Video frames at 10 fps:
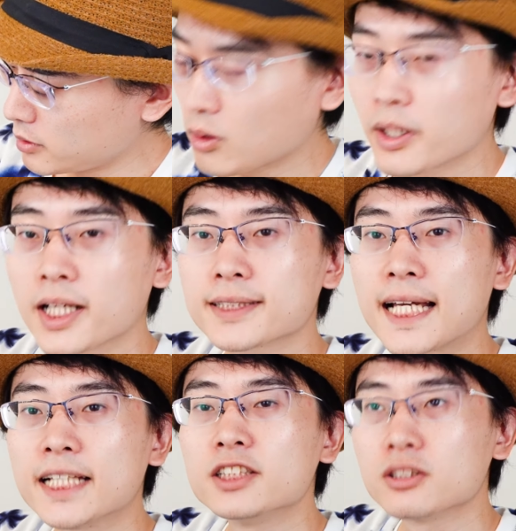これが
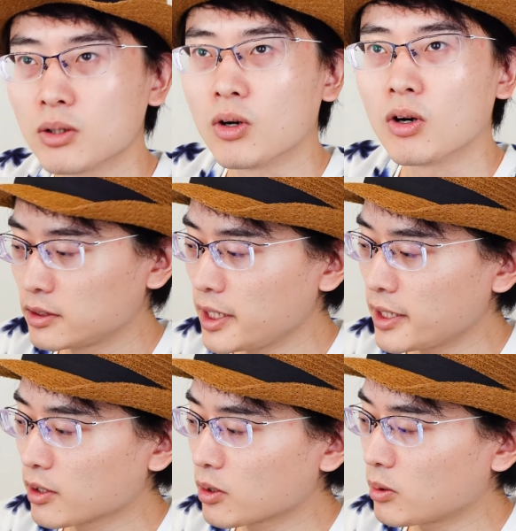最小で
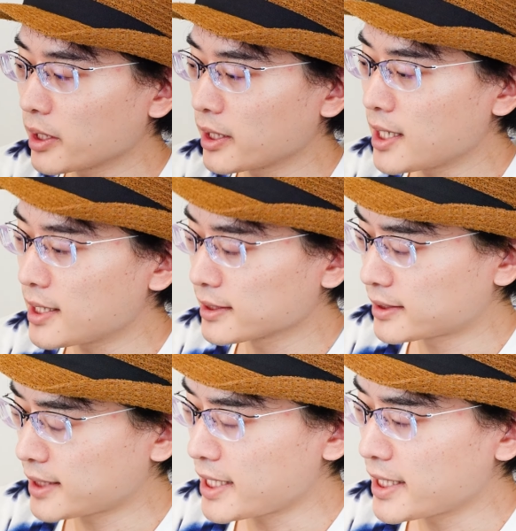これが
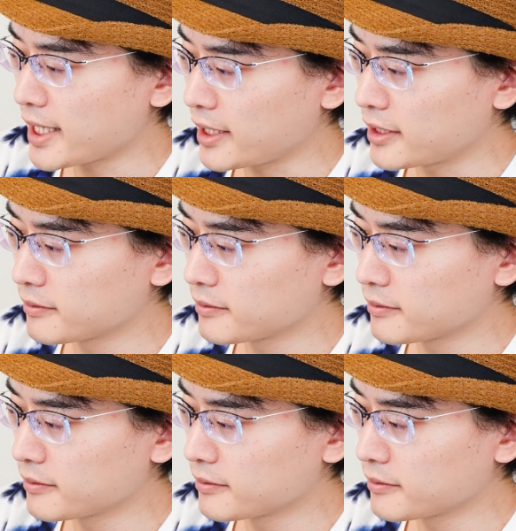最大は